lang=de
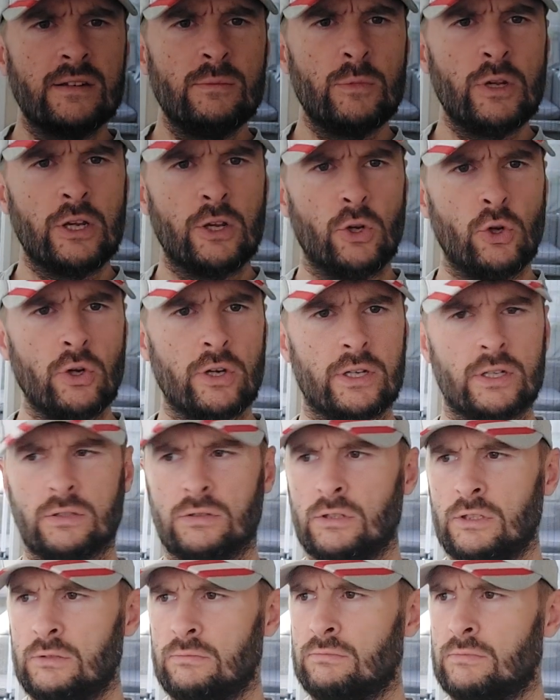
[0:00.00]
ziemlich Glück
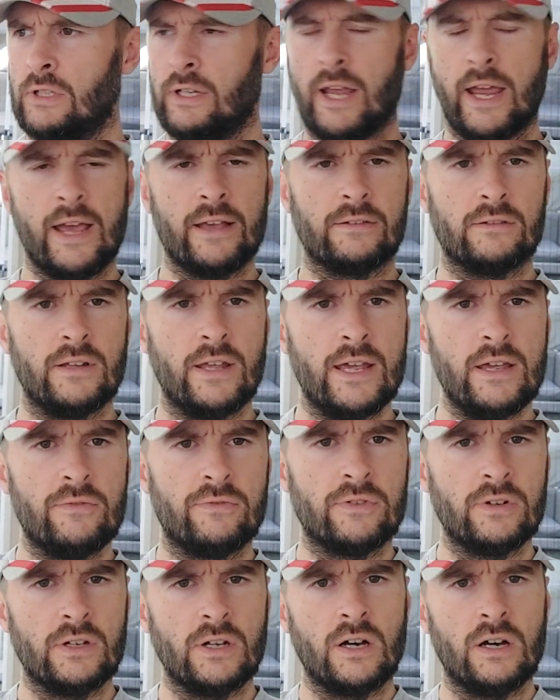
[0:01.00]
ähm, in der ersten
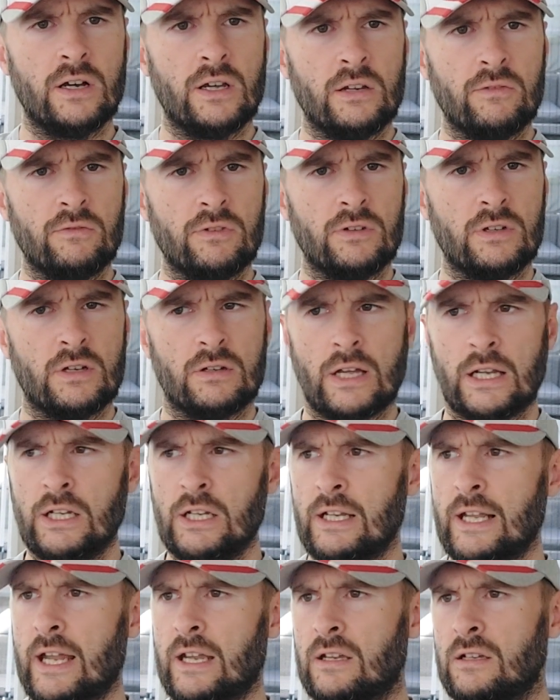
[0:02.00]
Hälfte da, irgendwie an
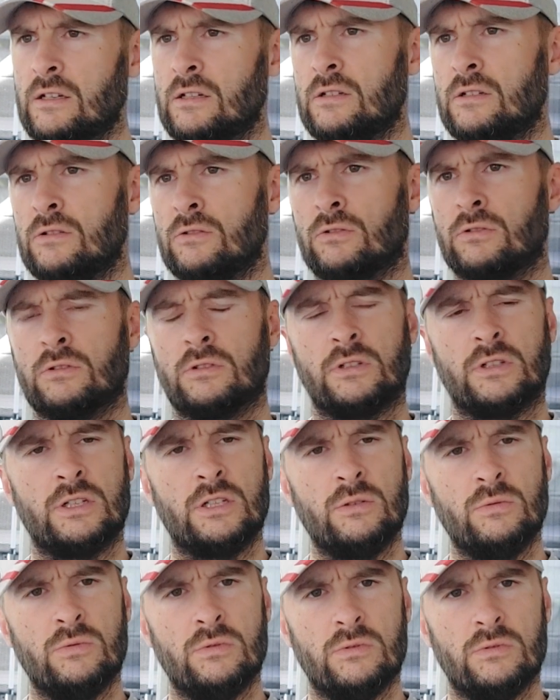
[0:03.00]
die Latte und
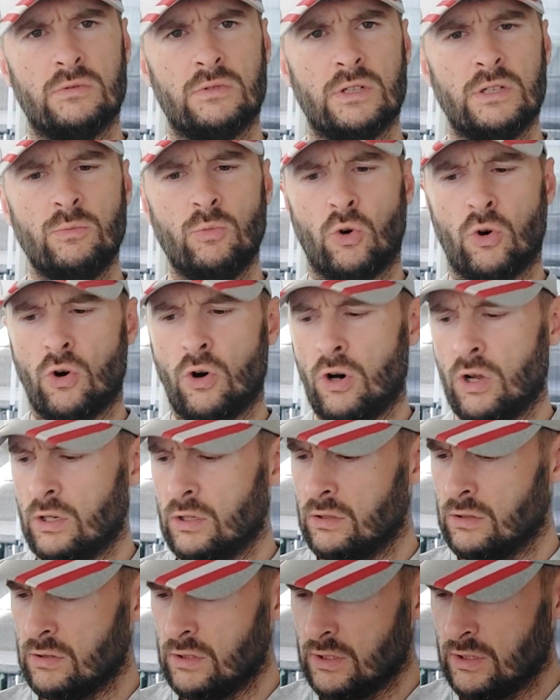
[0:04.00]
Timo
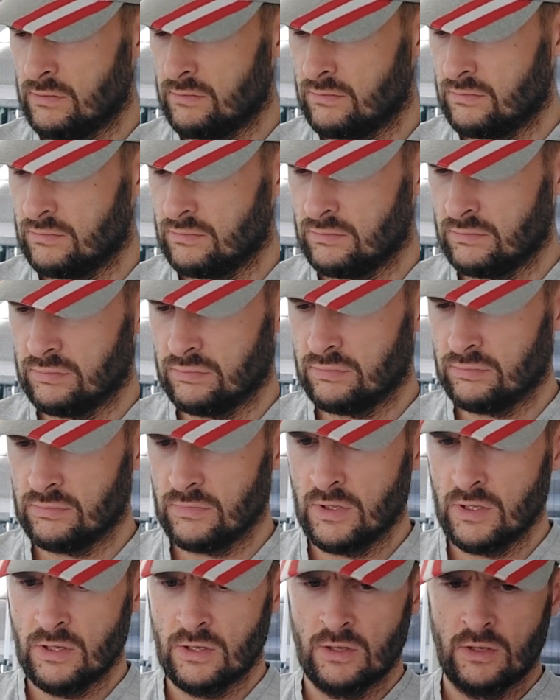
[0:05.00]
Horn. Ähm,
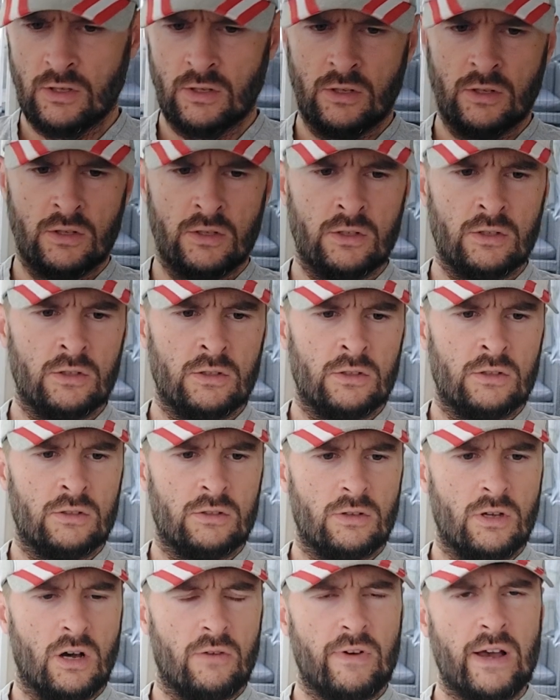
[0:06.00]

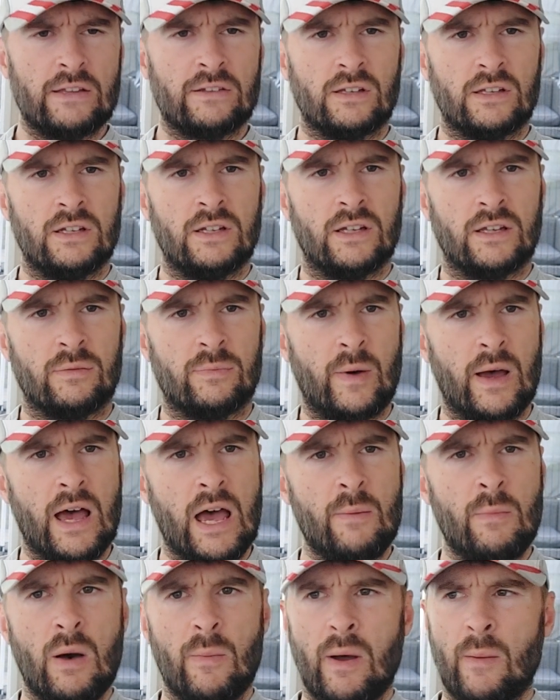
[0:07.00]
ja, weiß ich nicht. Bei
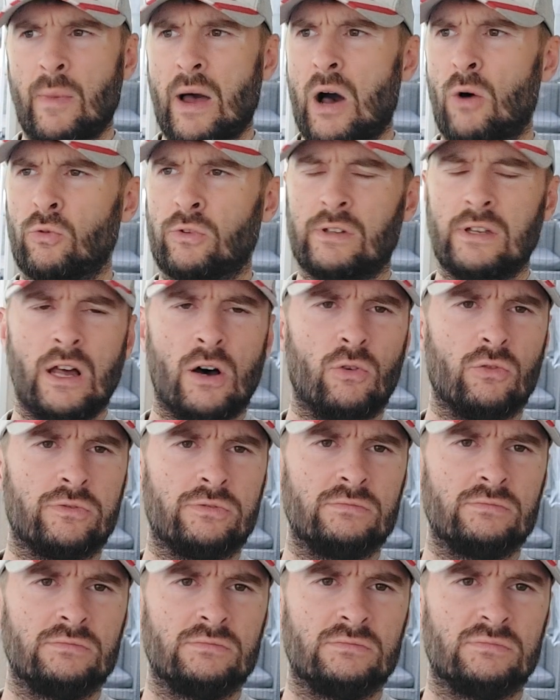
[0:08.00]
einmal beim
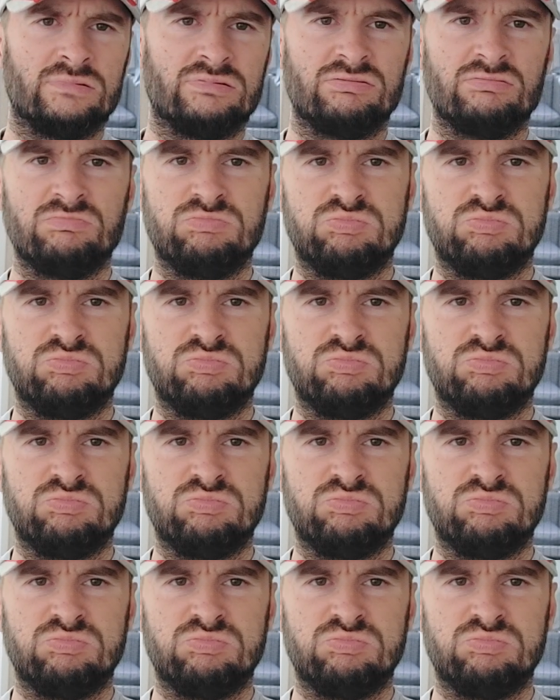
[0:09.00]
Rauslaufen.